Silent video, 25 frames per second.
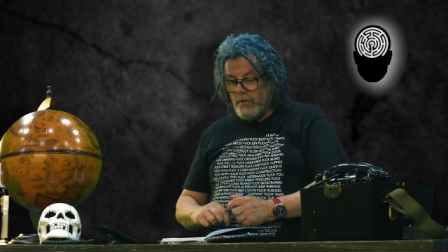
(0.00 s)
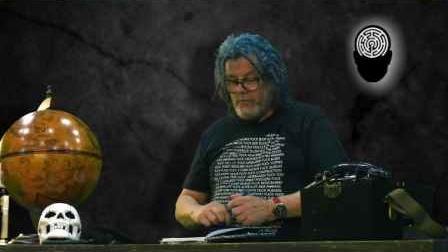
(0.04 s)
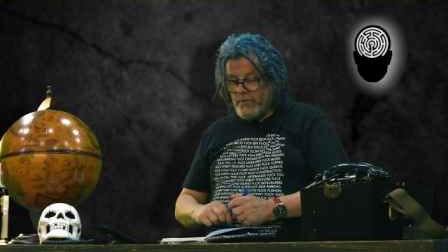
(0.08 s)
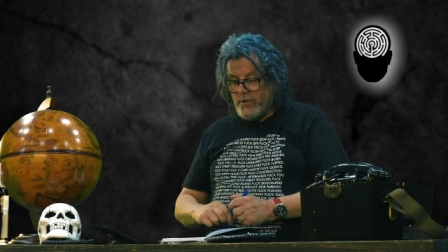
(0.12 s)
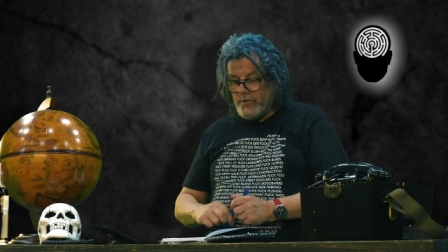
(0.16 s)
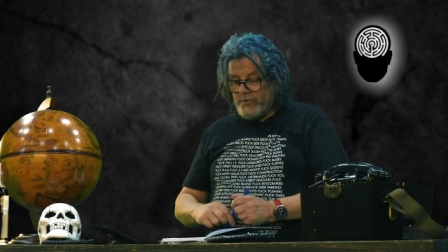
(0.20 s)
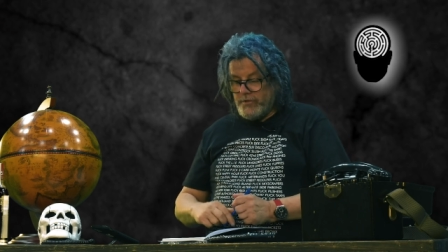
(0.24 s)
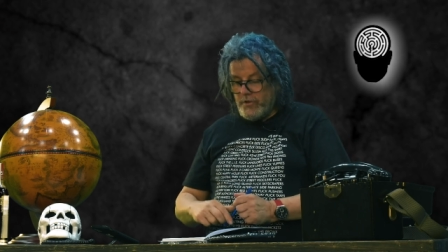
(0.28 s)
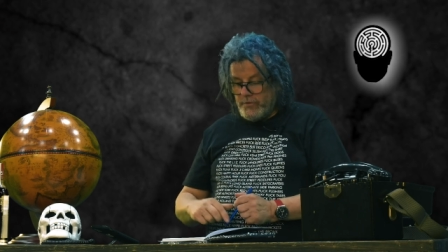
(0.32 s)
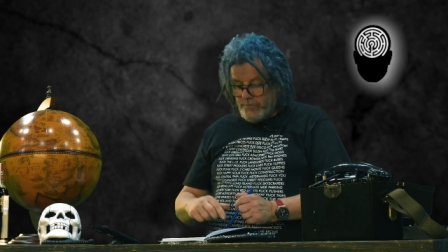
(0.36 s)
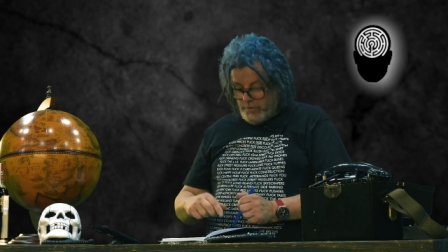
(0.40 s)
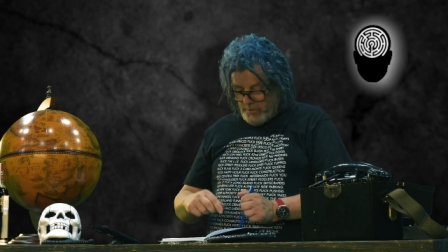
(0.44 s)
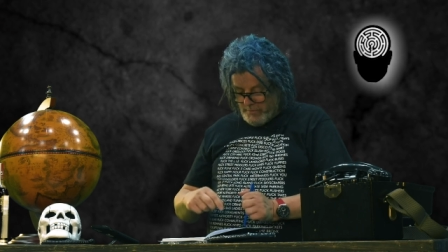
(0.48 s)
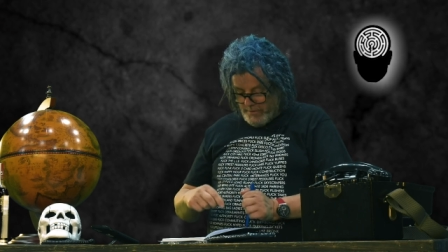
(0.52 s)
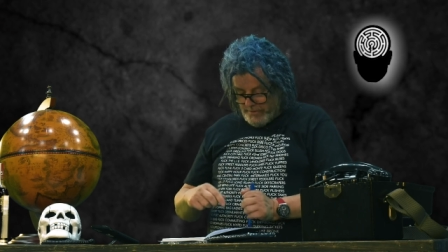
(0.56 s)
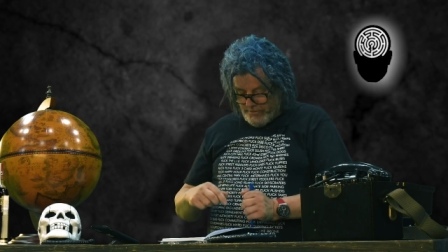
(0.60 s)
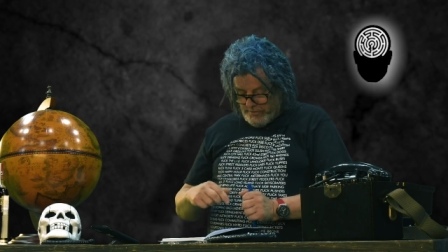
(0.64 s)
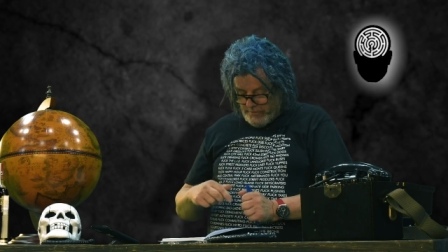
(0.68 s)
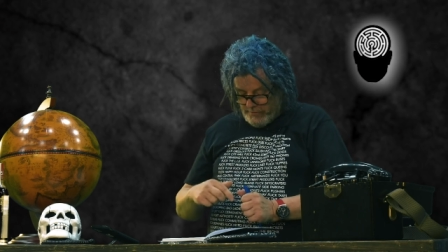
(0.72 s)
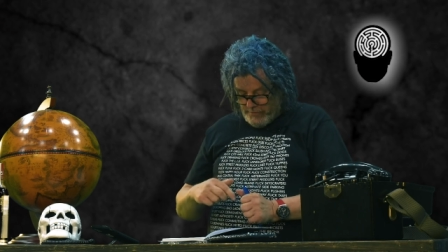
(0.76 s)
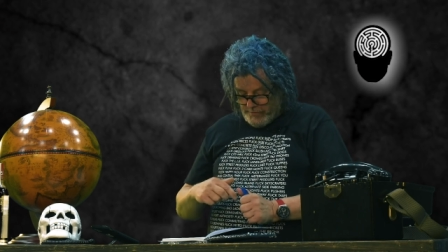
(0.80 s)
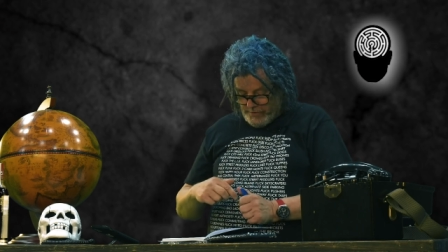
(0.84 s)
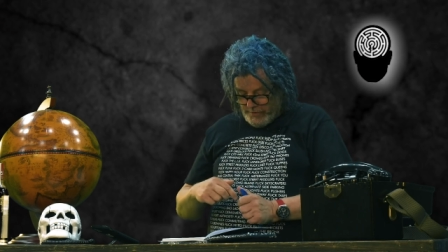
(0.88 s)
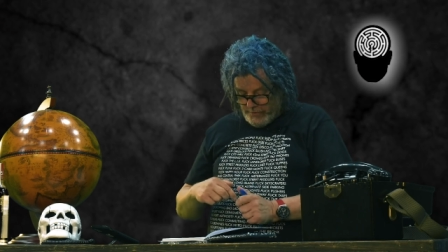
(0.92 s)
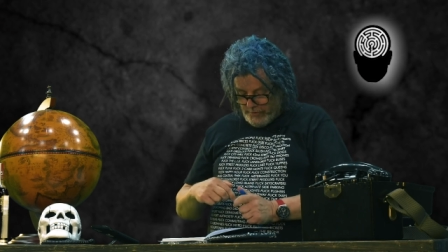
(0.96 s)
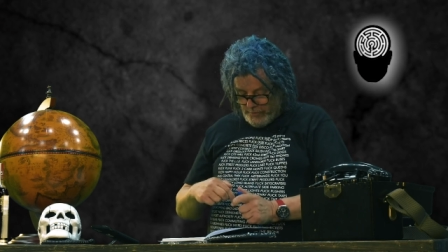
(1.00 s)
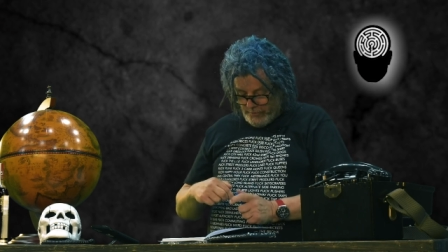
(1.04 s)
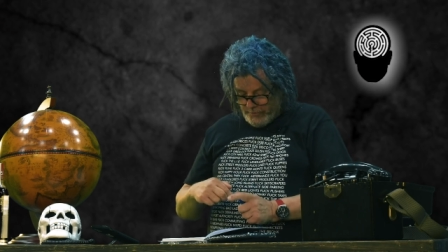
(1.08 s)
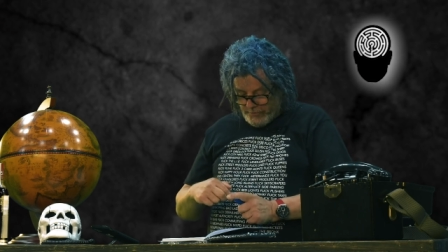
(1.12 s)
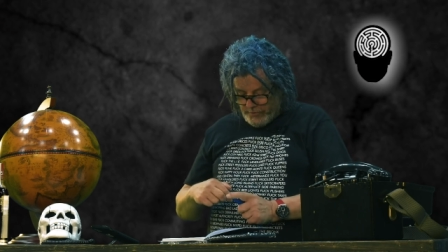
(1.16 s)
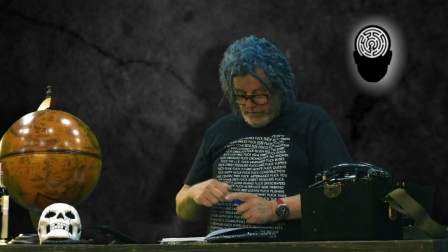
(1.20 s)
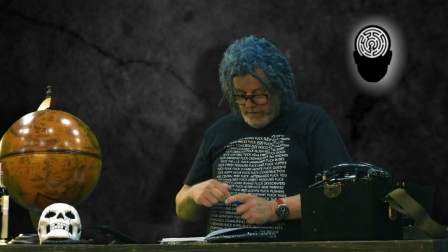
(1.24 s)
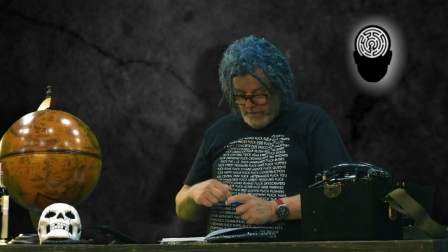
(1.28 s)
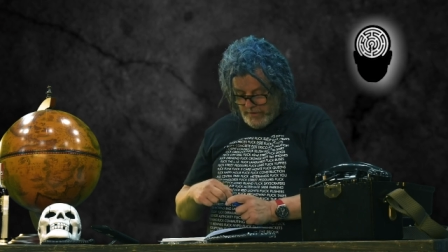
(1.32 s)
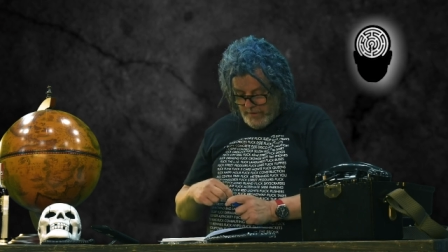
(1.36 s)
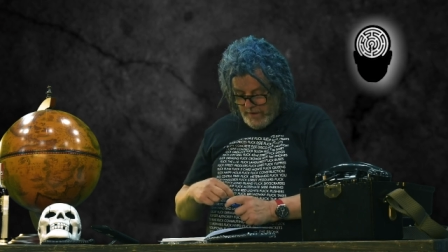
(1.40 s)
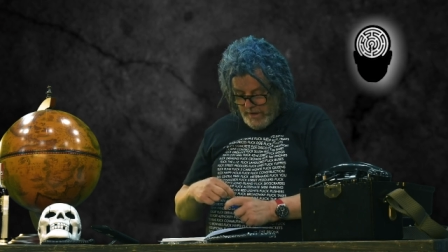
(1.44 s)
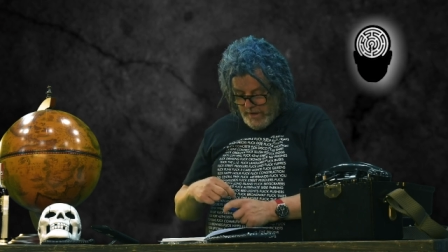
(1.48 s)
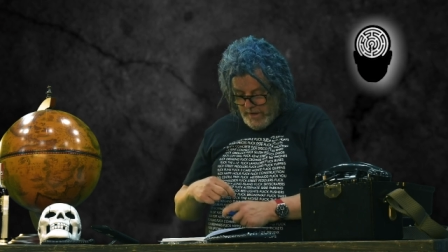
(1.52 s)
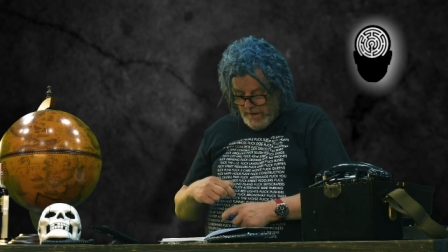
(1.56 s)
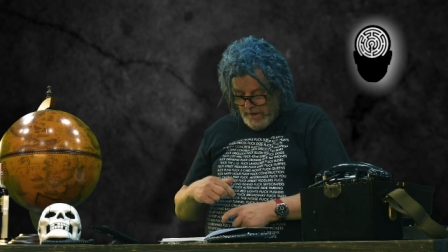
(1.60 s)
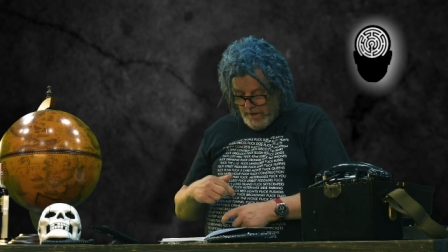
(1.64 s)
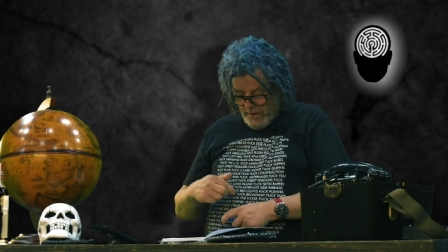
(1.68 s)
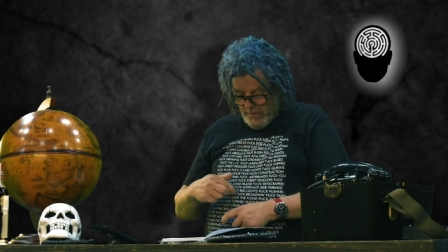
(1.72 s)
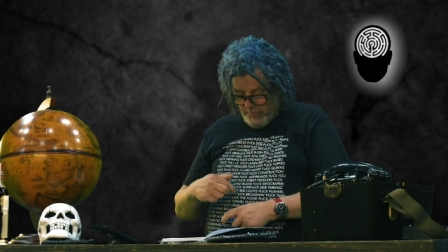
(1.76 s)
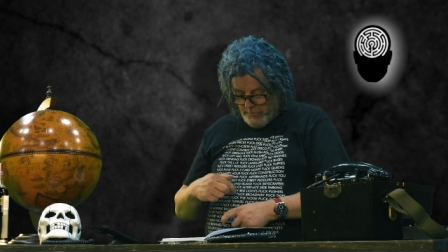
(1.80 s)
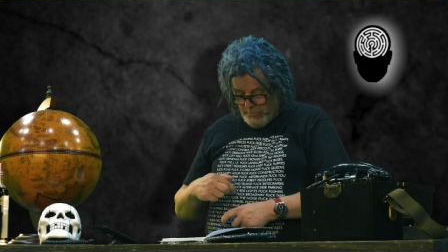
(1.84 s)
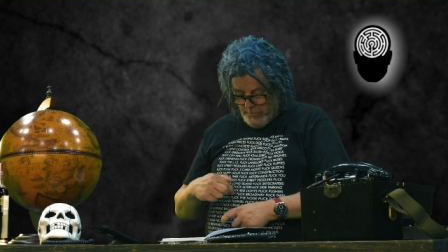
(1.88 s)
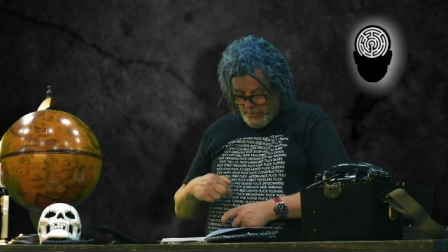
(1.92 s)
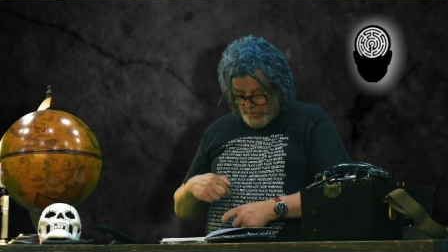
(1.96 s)
no właśnie informacje wywiadowcze.
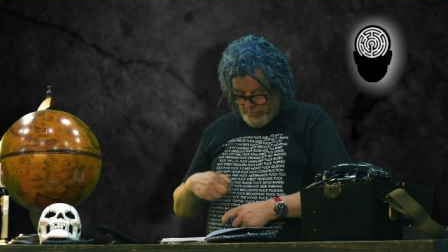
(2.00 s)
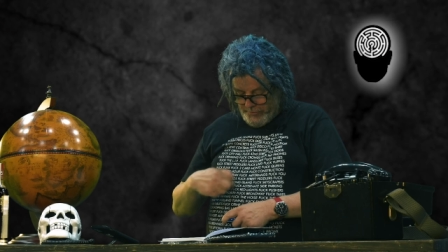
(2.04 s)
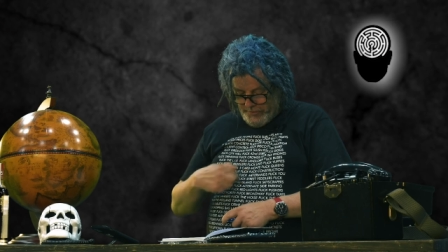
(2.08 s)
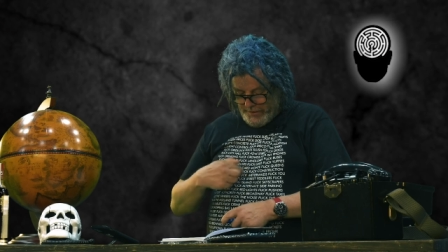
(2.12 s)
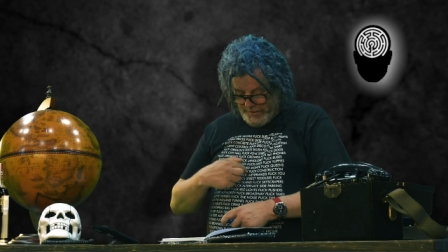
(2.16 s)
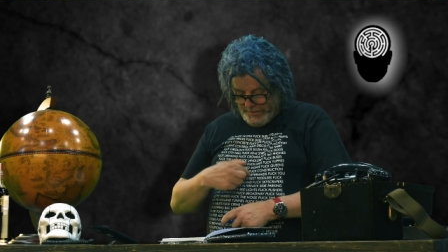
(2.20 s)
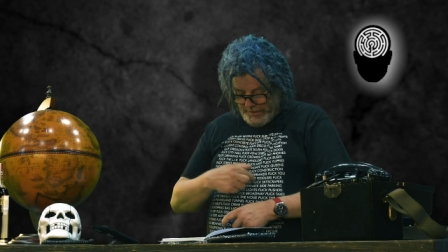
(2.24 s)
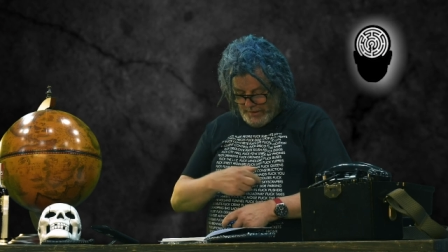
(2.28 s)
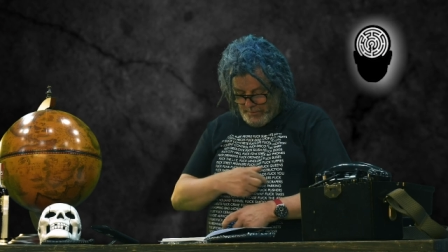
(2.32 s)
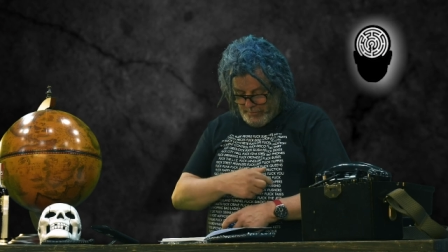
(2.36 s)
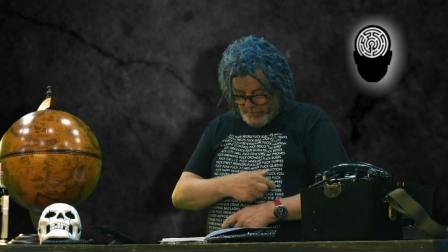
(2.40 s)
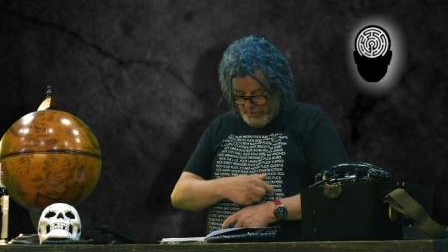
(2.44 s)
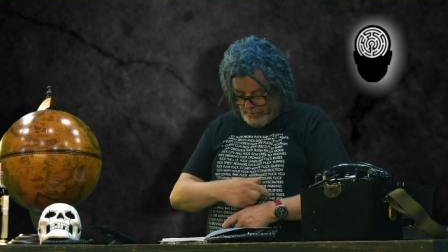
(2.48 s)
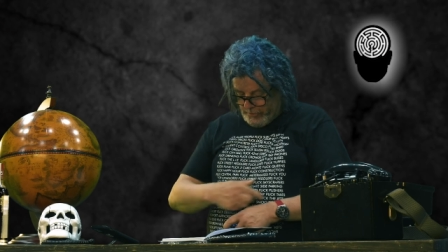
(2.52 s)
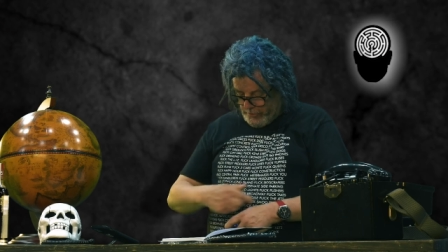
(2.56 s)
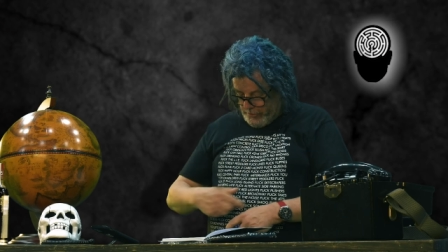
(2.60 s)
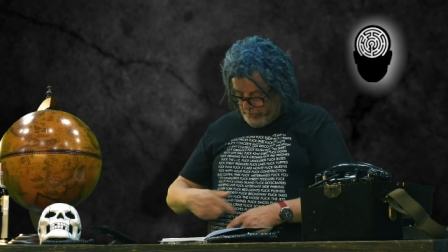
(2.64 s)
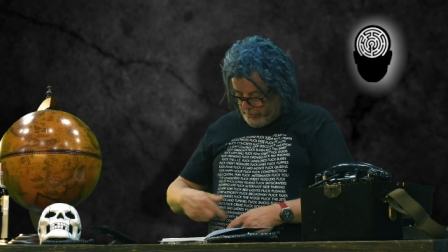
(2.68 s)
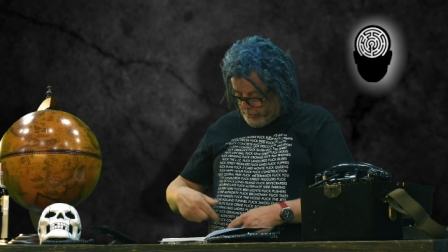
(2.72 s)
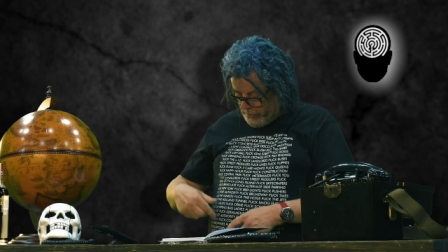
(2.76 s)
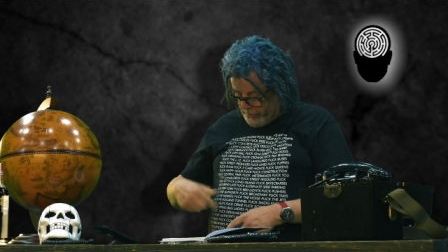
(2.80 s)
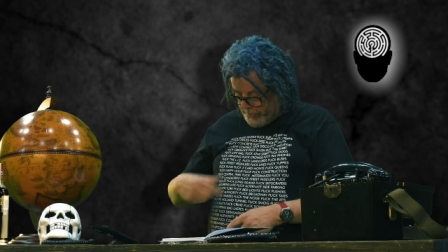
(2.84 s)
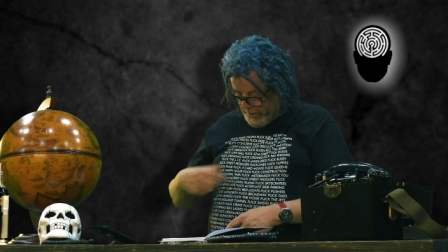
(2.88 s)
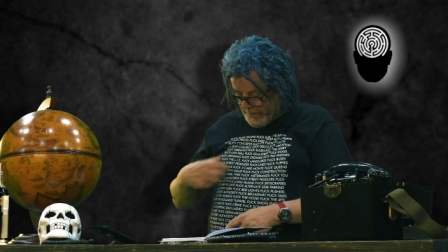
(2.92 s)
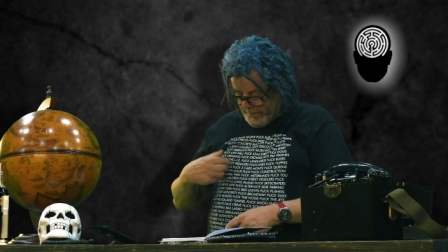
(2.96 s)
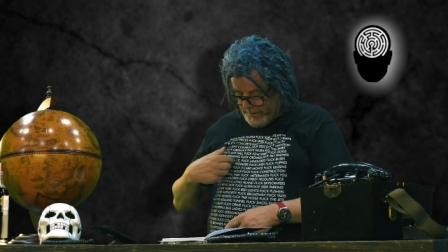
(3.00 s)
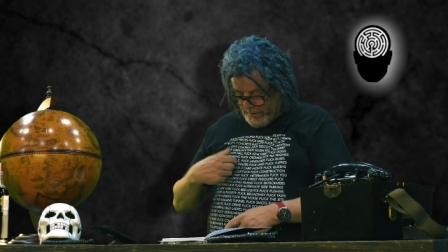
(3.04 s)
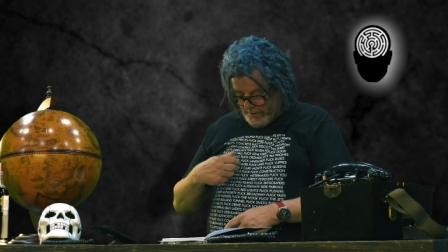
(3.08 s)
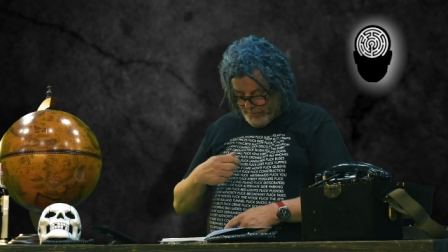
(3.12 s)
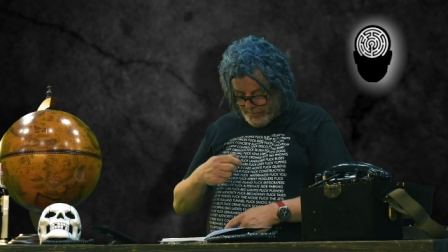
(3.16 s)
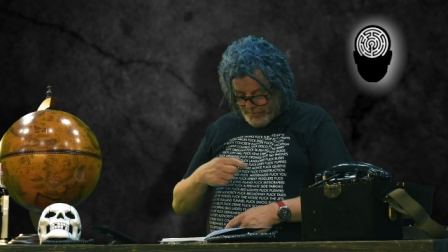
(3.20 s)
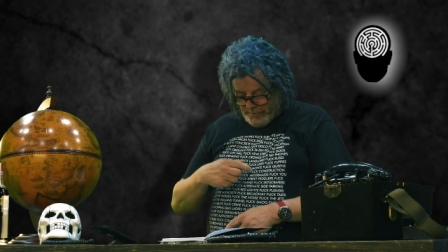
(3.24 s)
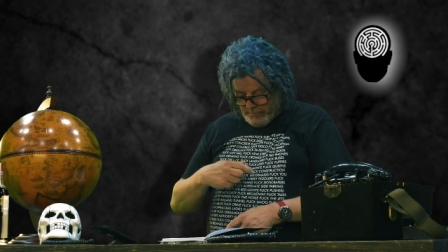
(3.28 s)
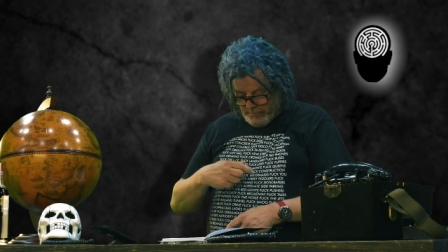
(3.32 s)
No tak jakby ktoś tutaj na